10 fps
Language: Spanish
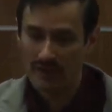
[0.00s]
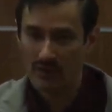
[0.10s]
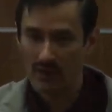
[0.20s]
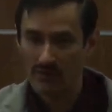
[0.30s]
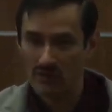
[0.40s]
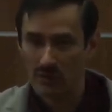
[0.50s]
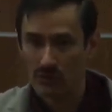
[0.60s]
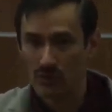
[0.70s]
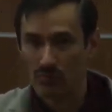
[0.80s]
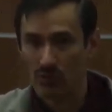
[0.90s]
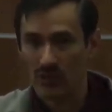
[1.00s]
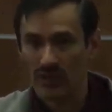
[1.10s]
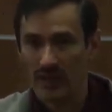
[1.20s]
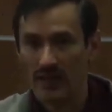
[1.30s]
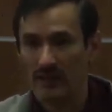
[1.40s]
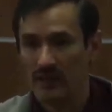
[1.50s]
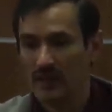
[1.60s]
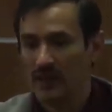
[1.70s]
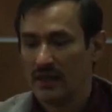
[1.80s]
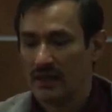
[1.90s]
frente a una visión monopólica
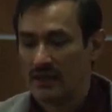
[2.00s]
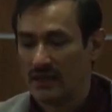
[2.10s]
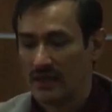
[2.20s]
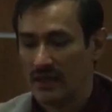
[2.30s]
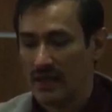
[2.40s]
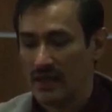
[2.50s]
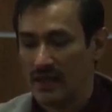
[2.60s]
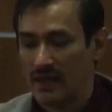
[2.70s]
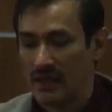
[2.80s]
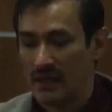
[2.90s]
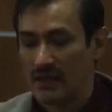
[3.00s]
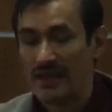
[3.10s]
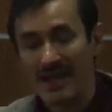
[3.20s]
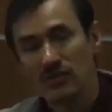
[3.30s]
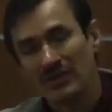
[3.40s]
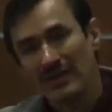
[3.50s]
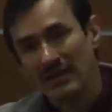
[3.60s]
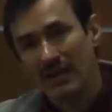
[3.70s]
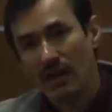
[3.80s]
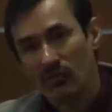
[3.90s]
eh, y, eso
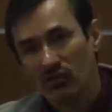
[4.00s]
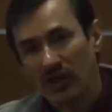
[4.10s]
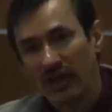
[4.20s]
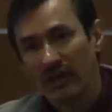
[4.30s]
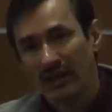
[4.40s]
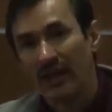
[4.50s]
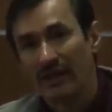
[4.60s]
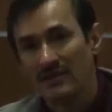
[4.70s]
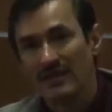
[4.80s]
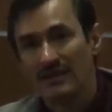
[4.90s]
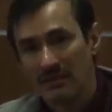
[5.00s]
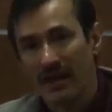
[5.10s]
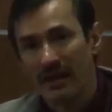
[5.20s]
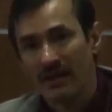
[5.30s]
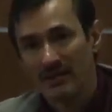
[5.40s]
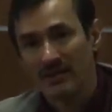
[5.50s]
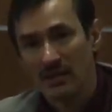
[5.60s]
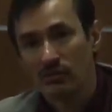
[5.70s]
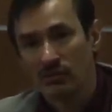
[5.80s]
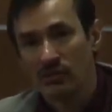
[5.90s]
tendríamos que, incentivar en
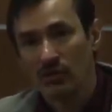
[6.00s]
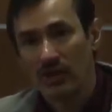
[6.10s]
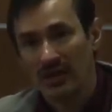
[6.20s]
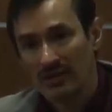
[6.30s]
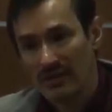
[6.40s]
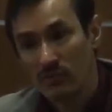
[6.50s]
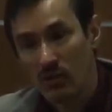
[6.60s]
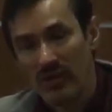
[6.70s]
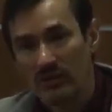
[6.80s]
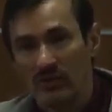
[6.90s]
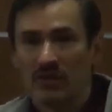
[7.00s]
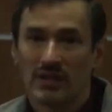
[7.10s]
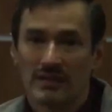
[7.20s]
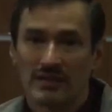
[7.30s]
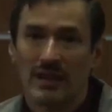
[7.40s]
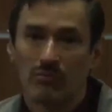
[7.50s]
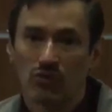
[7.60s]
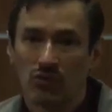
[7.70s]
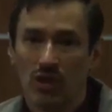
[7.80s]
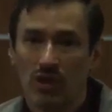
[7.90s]
este segundo, en este momento en el que
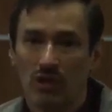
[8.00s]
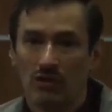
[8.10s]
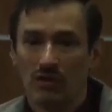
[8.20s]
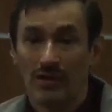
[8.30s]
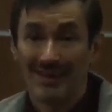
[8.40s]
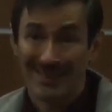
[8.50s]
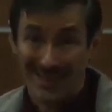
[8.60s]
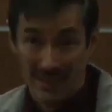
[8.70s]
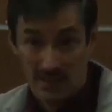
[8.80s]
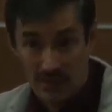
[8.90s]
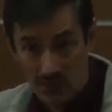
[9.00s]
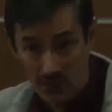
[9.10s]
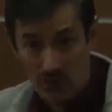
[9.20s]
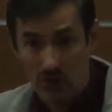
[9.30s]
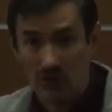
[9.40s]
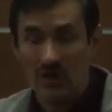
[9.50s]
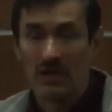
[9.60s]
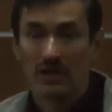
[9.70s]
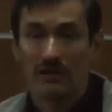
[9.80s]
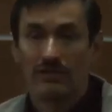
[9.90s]
estamos, de,
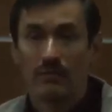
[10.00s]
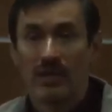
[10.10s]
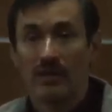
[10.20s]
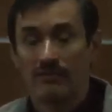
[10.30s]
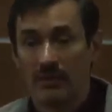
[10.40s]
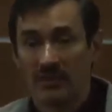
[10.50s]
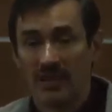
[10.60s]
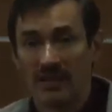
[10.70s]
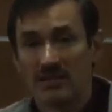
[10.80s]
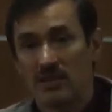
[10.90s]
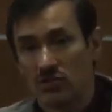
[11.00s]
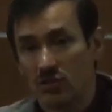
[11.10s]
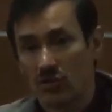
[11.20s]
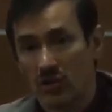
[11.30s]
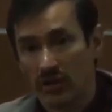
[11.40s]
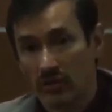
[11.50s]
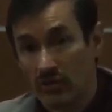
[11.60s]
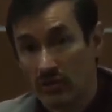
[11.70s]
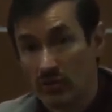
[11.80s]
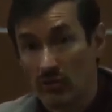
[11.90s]
transición y de familiarización
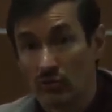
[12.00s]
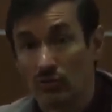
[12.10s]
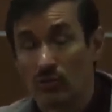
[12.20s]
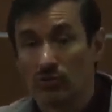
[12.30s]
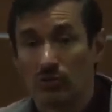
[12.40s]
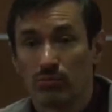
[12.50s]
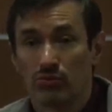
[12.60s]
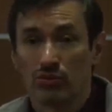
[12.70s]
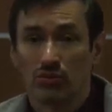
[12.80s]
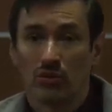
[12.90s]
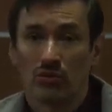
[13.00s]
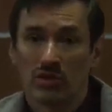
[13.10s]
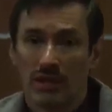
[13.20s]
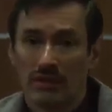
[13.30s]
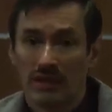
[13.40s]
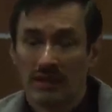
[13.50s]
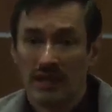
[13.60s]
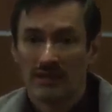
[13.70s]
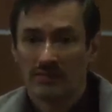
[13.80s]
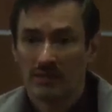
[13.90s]
con, los nuevos repositorios
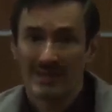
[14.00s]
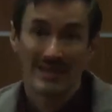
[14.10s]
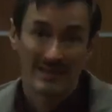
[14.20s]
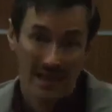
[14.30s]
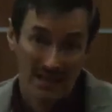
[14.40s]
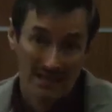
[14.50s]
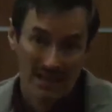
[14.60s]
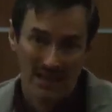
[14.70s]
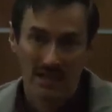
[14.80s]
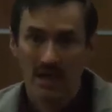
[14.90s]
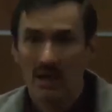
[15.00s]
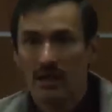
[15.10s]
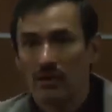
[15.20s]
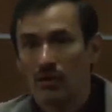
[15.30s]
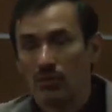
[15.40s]
y, las nuevas licencias